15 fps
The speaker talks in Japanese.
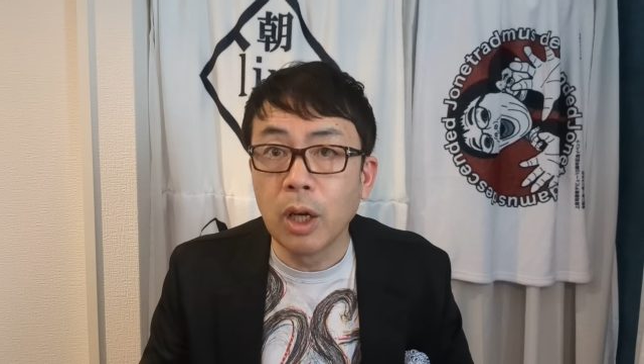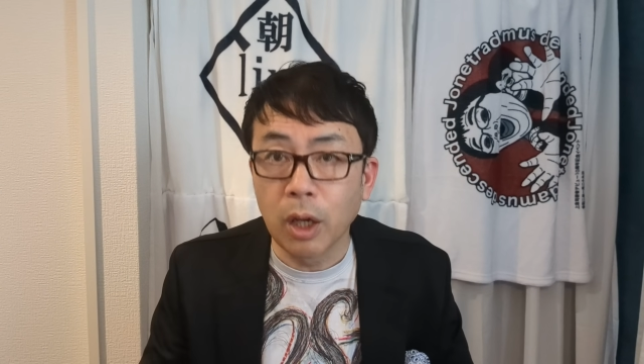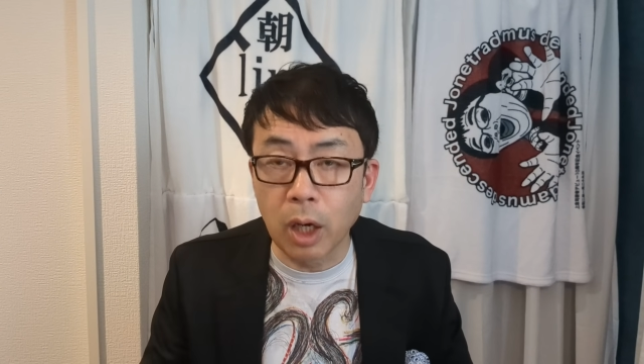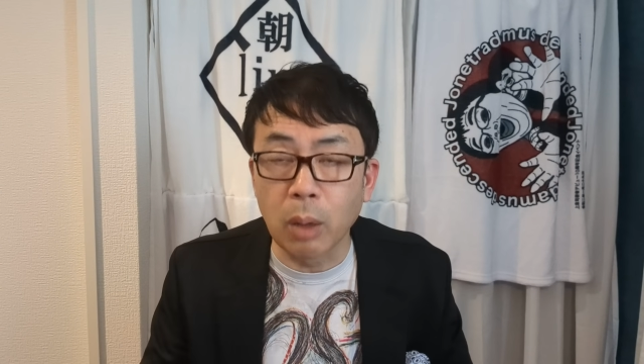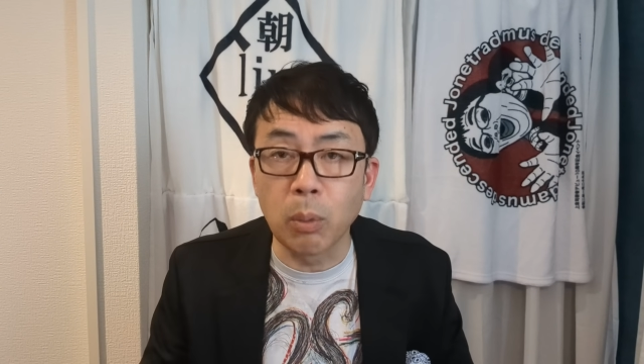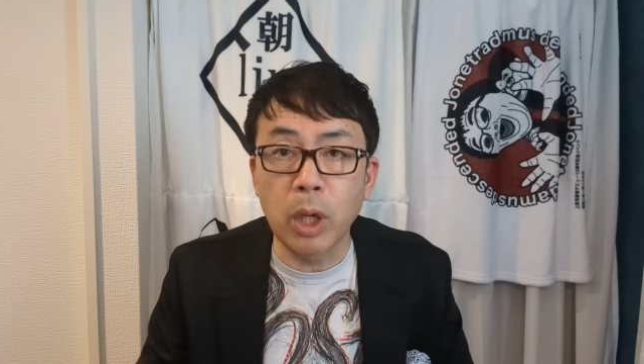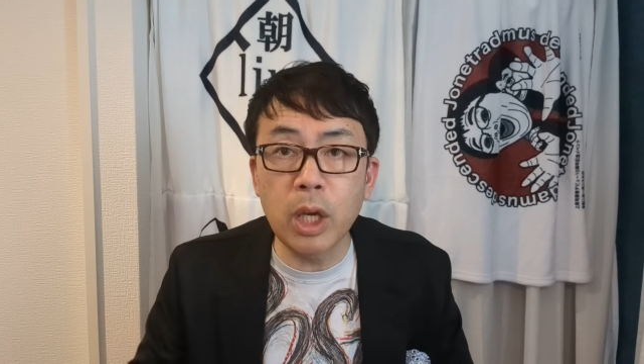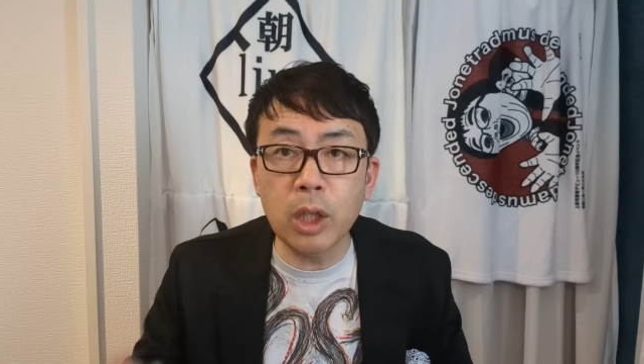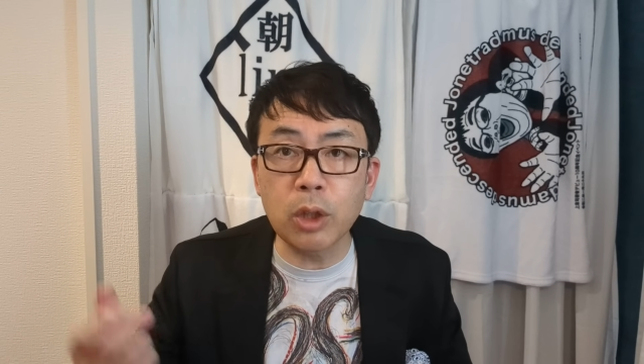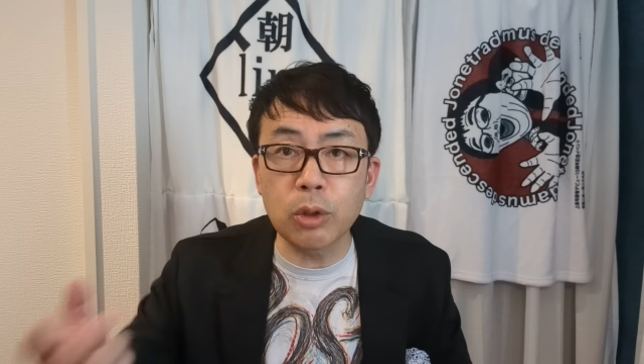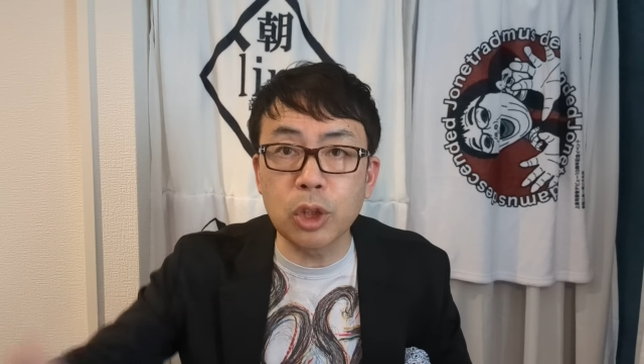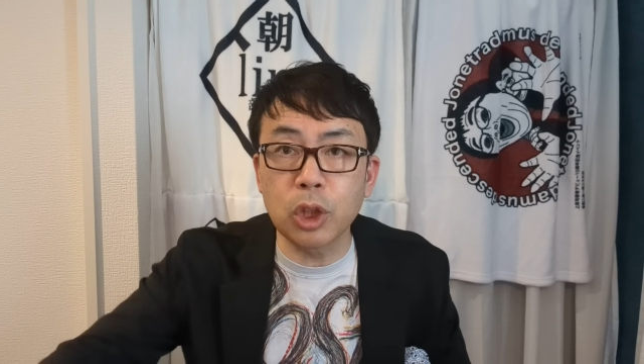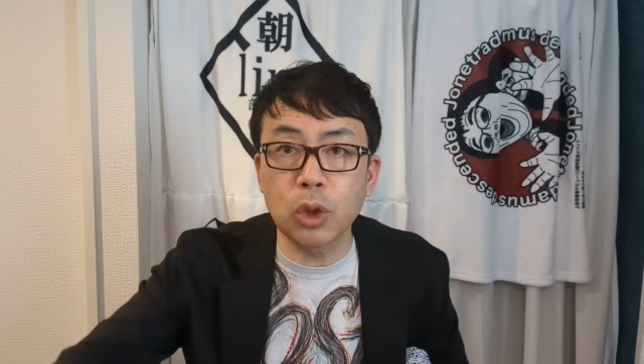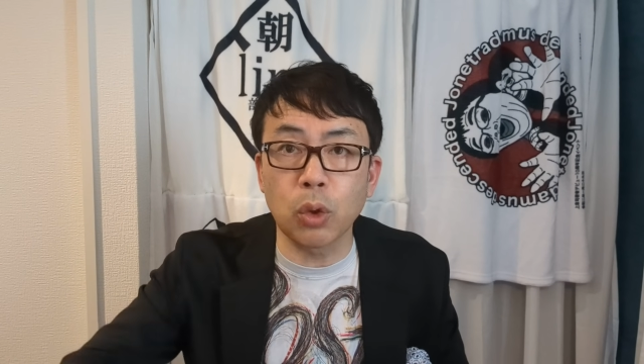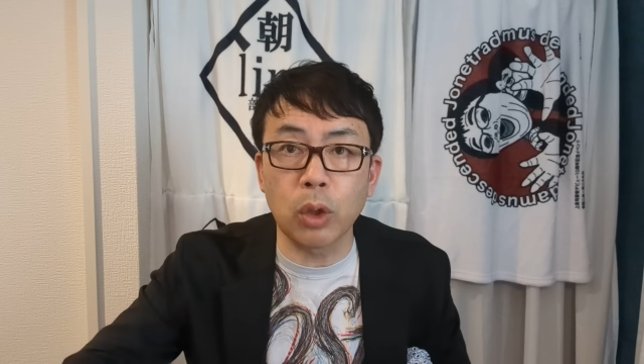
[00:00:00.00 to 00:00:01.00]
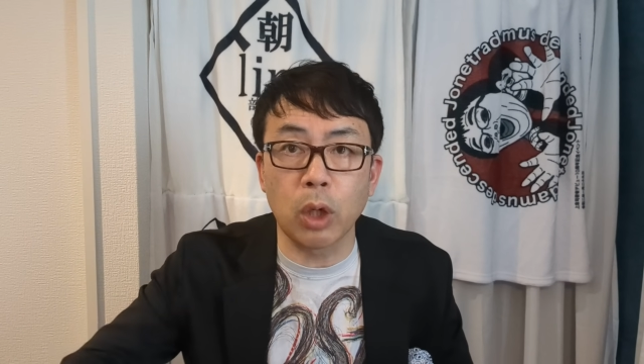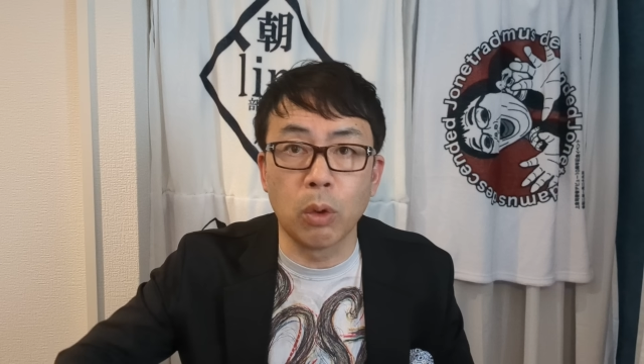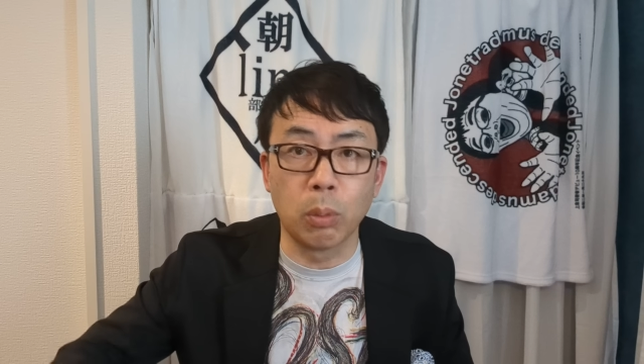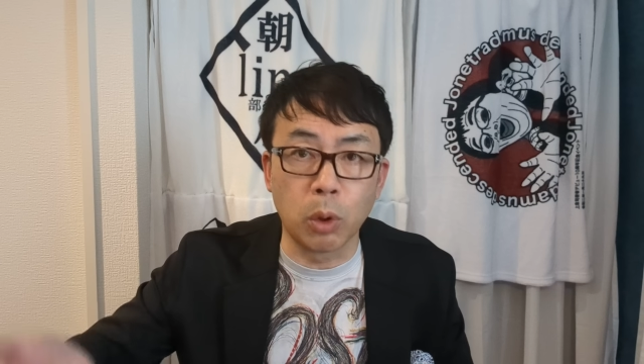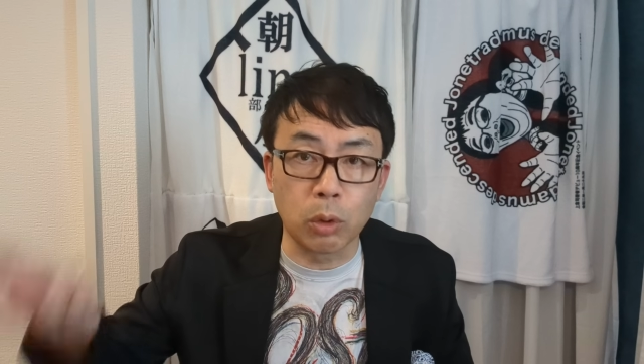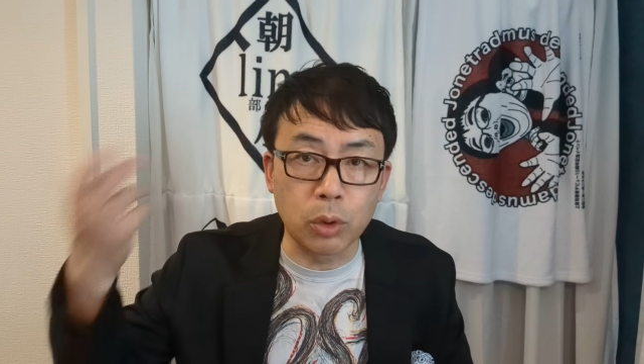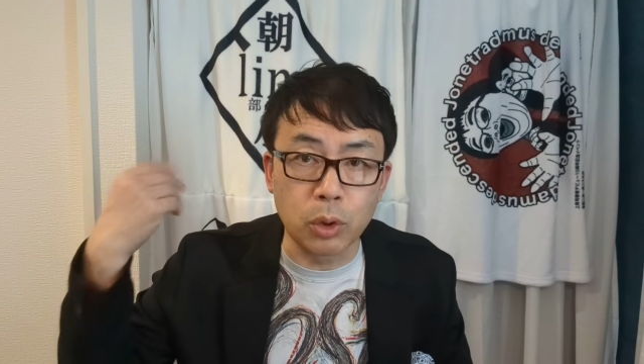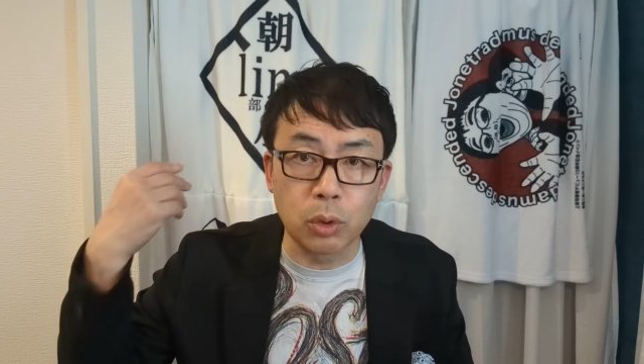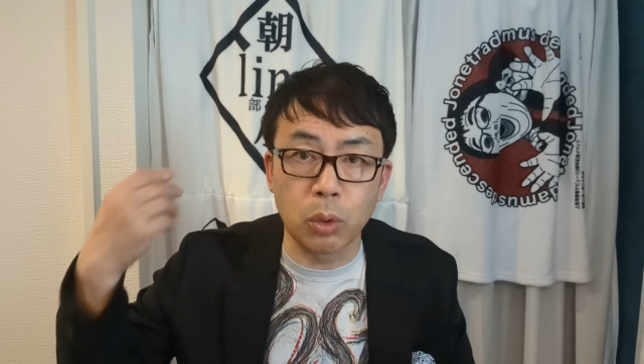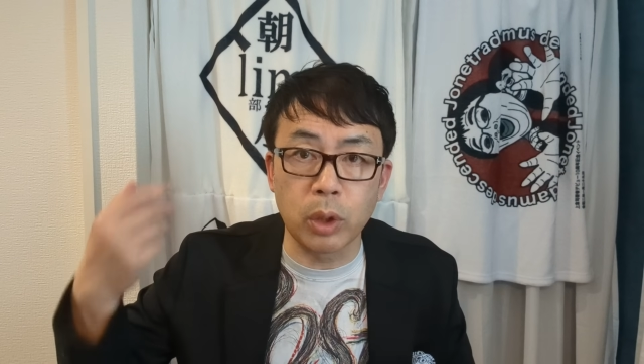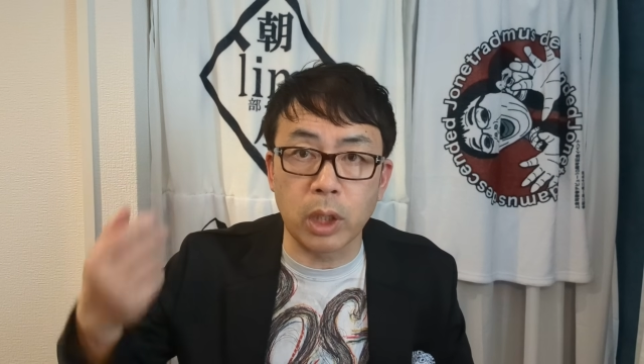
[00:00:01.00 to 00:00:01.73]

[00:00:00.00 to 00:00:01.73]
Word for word: はい、もう永久地上権をもう国の